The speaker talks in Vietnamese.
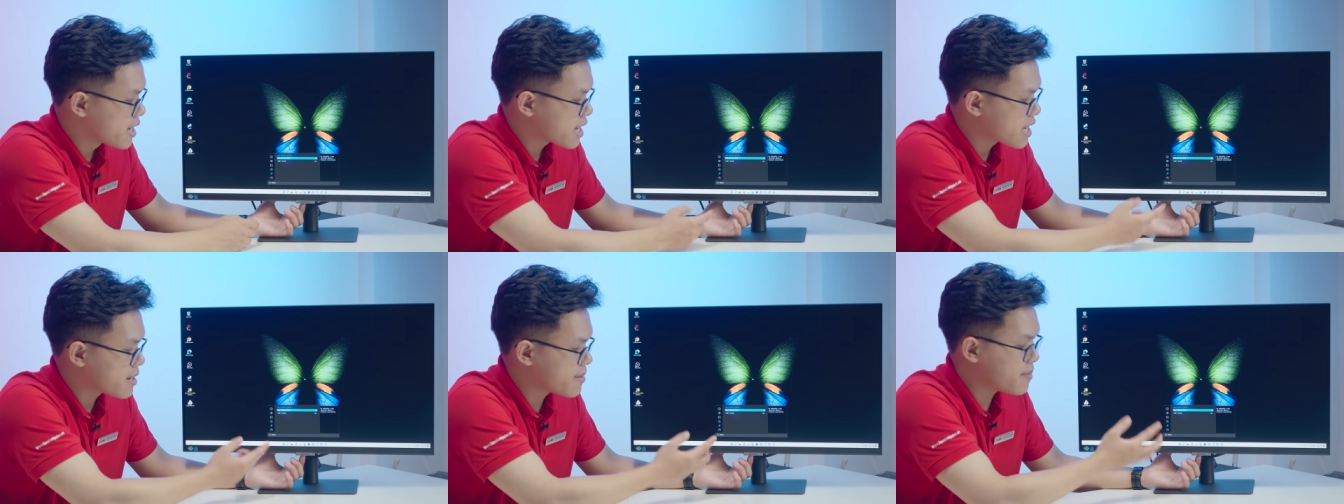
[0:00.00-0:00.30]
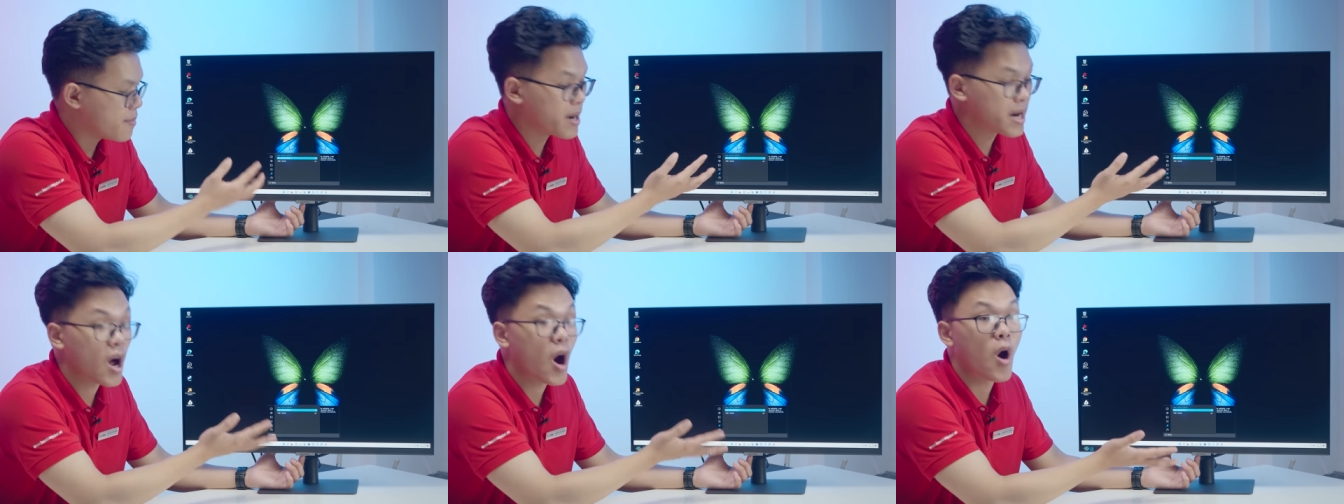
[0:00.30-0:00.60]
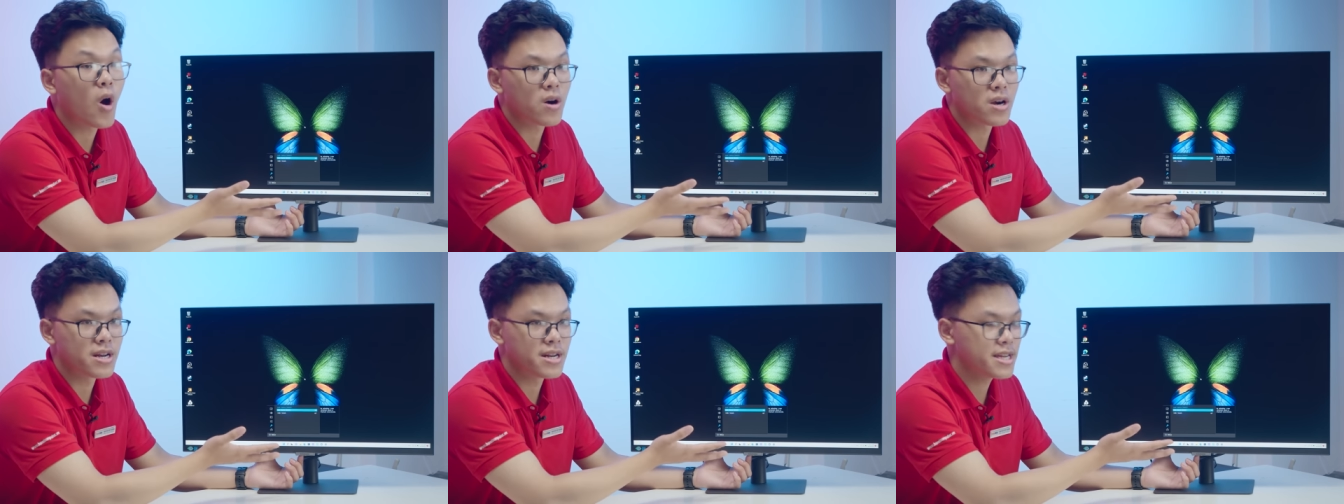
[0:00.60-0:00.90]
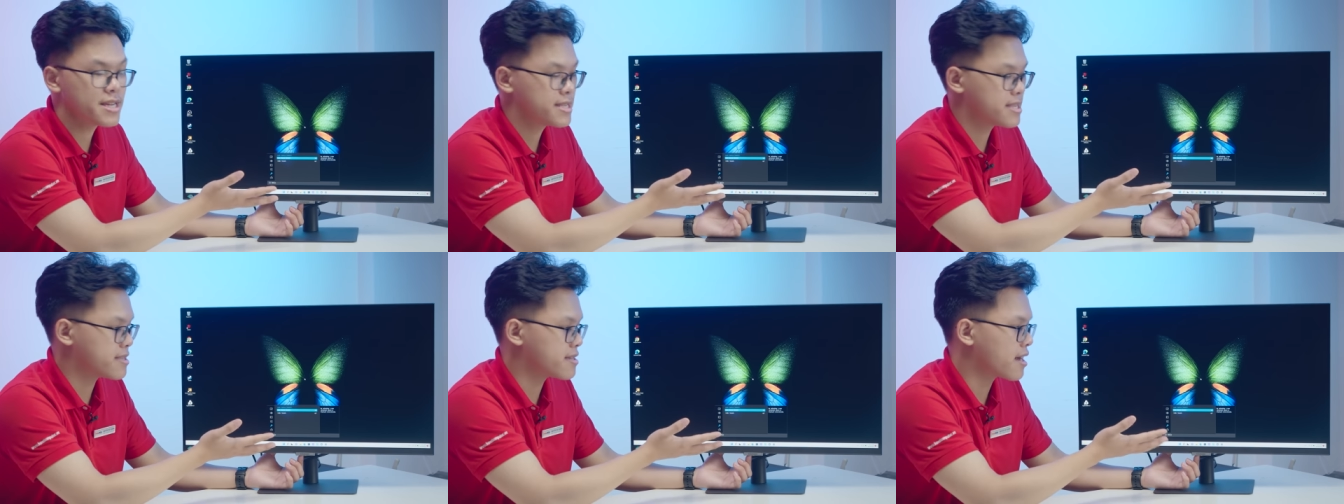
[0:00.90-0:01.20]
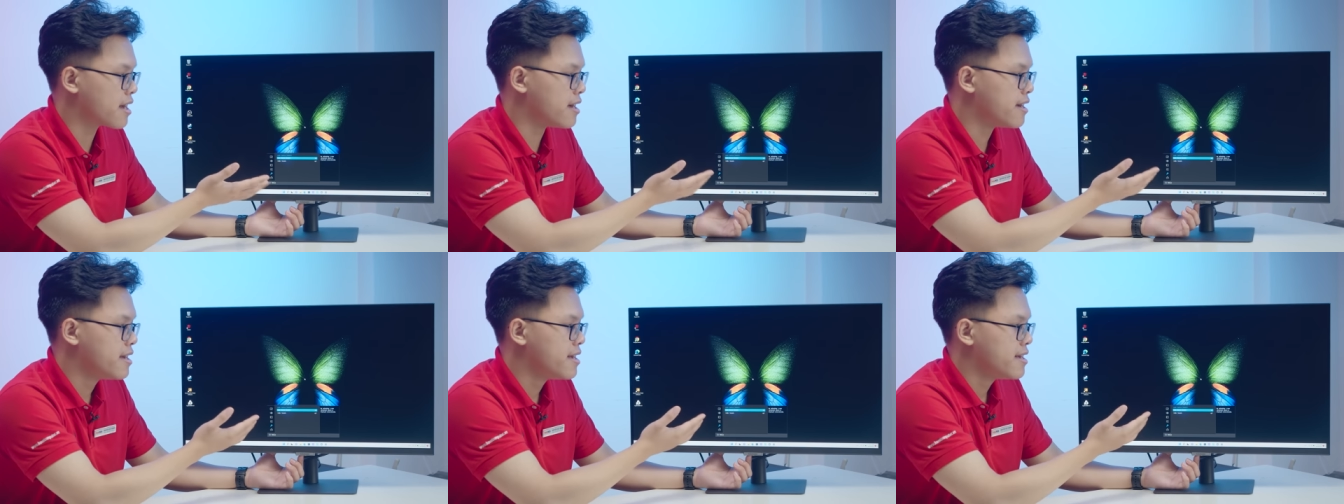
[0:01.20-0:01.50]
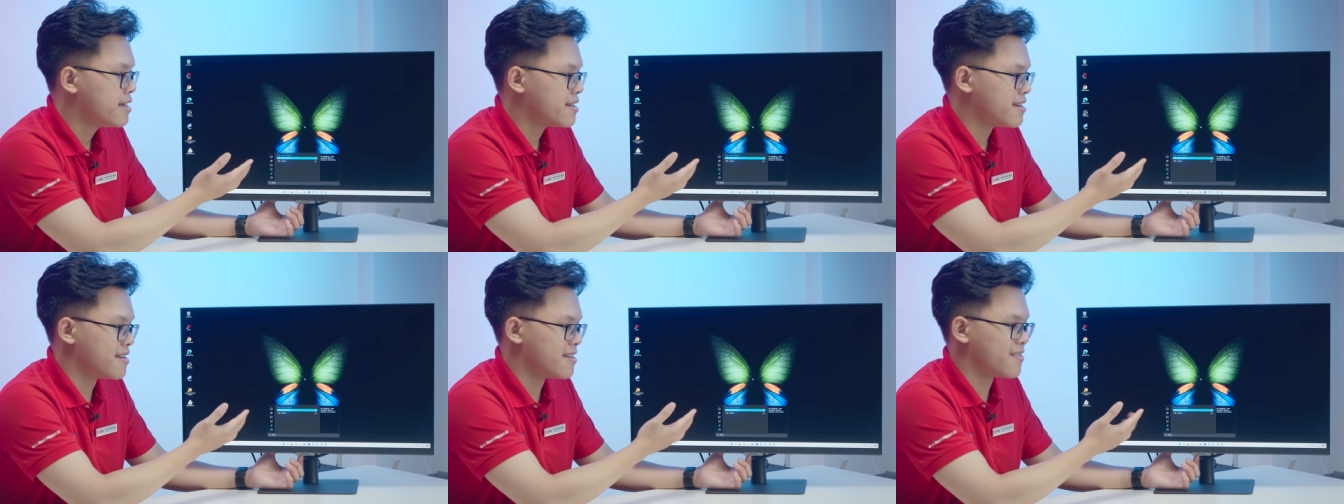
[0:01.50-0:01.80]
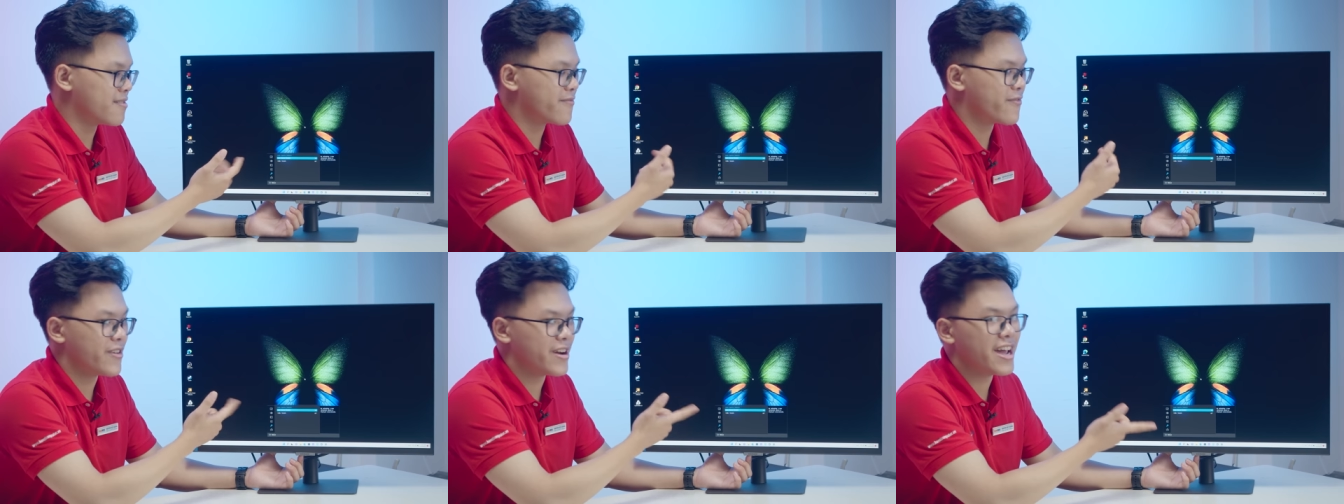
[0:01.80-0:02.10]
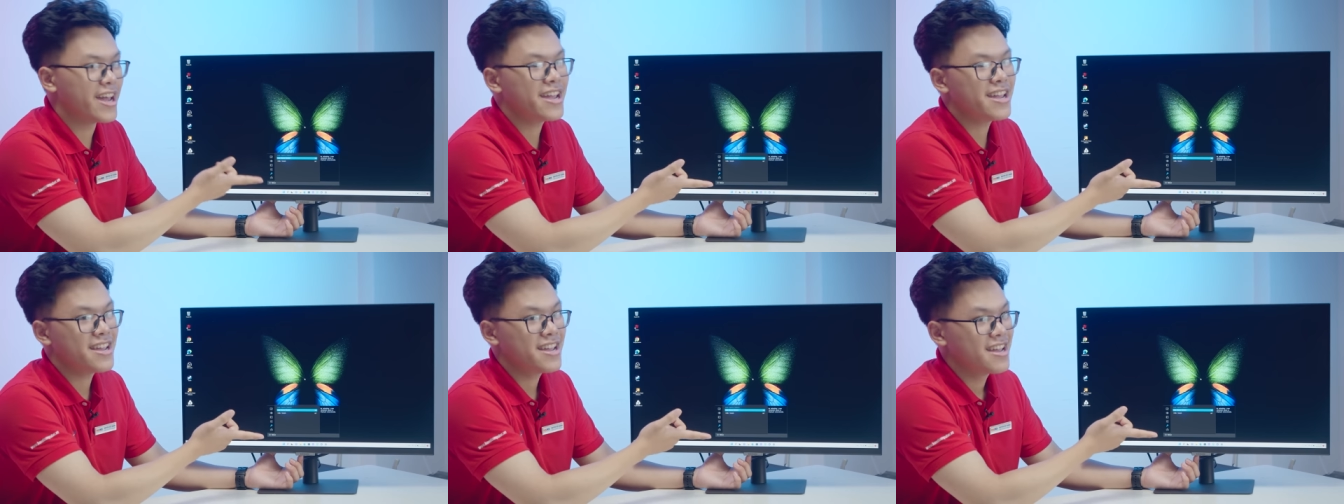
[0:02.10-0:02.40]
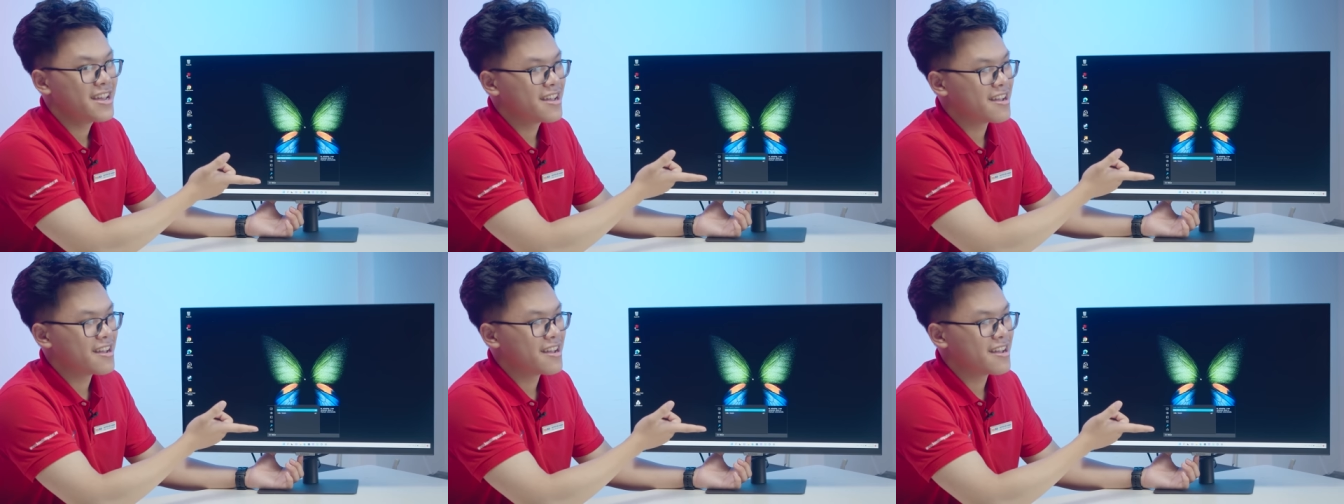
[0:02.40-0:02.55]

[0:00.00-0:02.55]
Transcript: Cái này bật on ấy thì tức là uh, vừa nãy